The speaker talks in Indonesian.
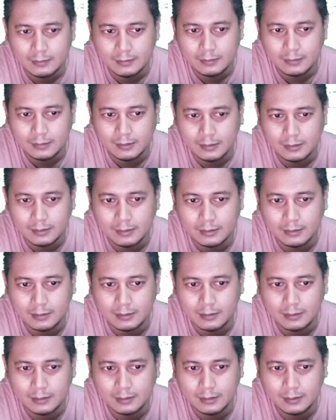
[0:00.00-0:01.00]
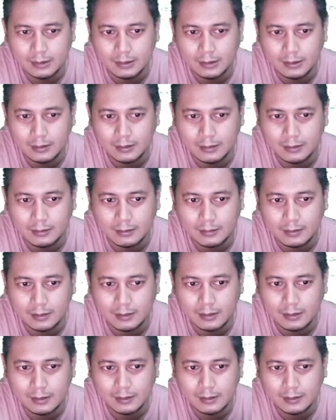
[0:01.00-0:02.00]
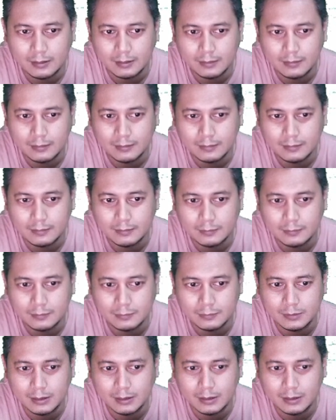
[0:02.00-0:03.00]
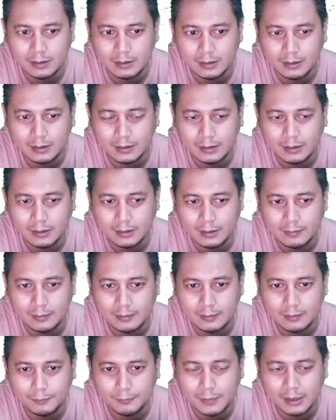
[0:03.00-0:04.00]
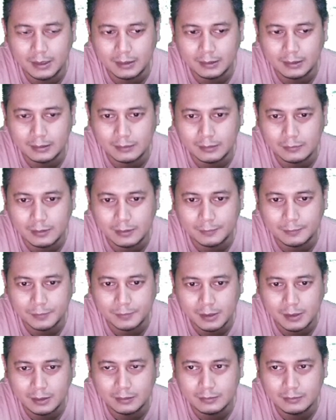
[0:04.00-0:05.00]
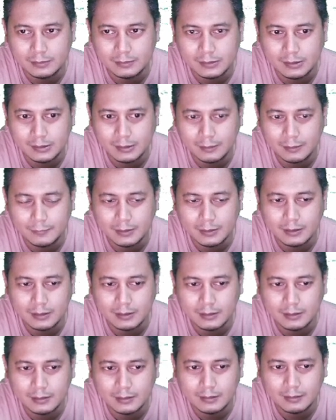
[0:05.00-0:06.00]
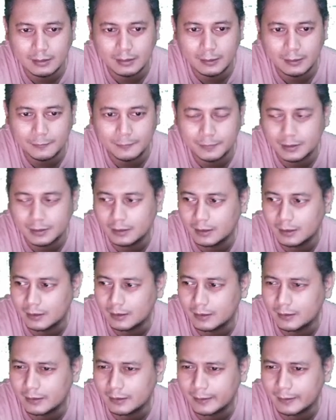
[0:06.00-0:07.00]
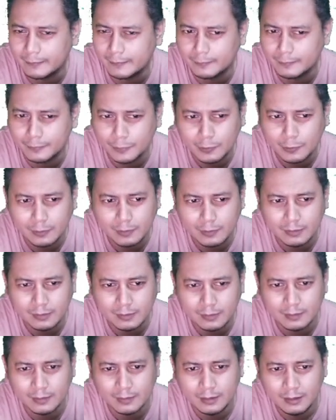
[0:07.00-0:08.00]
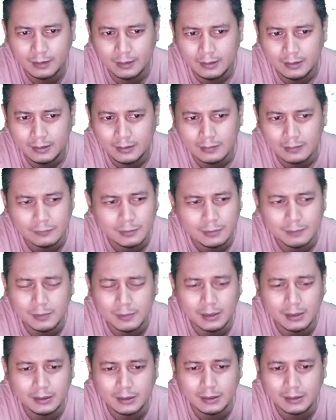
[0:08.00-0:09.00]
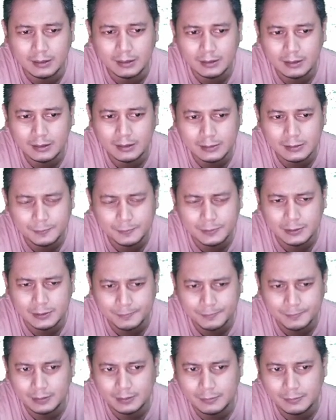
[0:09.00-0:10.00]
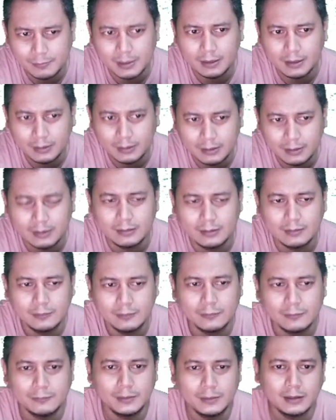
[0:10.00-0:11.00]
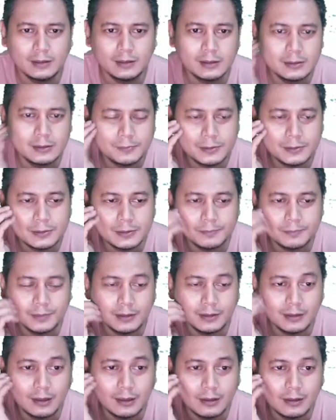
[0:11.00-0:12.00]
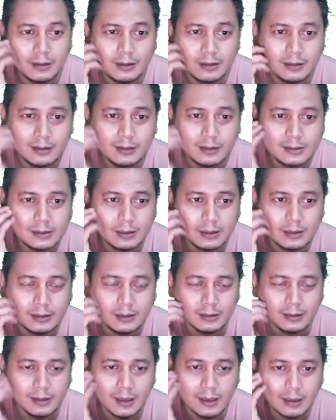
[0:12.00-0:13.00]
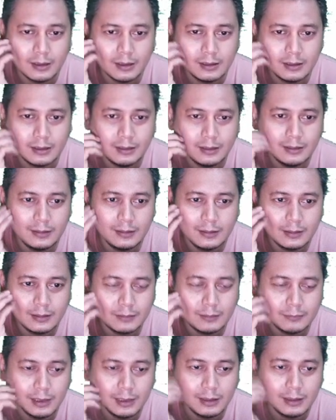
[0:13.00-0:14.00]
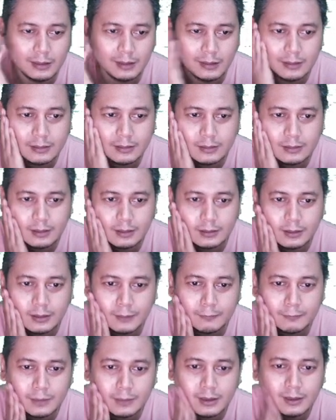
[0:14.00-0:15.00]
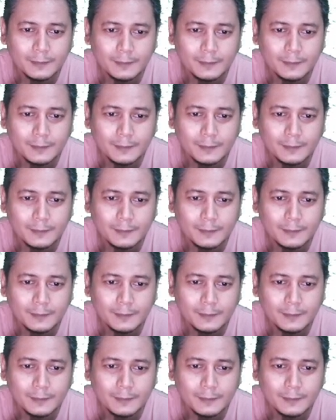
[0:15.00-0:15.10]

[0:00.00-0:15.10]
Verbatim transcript: ya ini ada udah ada baret atau apa gitu Sirtiman kan daripada rempong udah balikin aja lah cepet-cepet dibalikin gitu minta cepet-cepet akhirnya setelah tiga hari dikembaliin diterima